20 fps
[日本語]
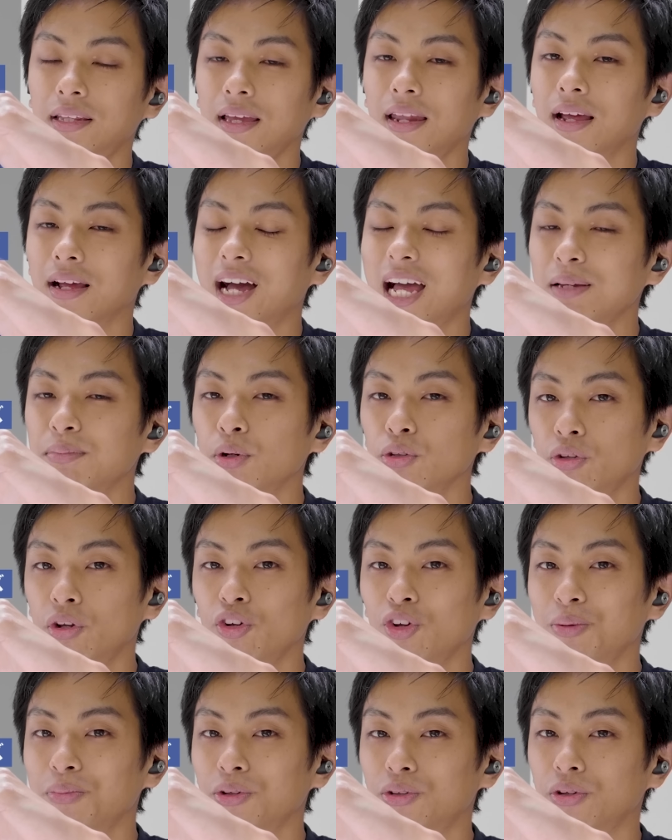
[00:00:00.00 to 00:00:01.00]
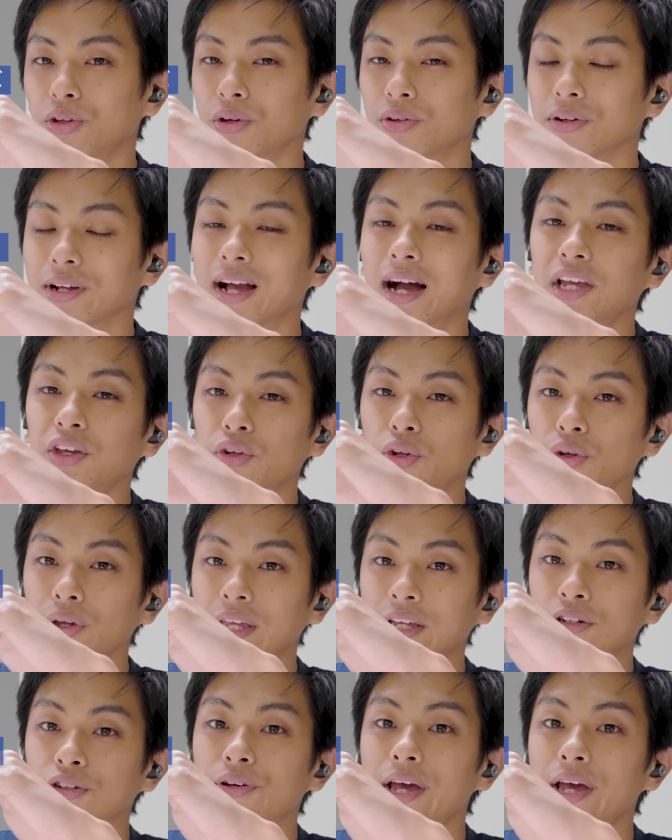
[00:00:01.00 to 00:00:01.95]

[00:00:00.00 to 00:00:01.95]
的な外部の取り込みモードによる概要の増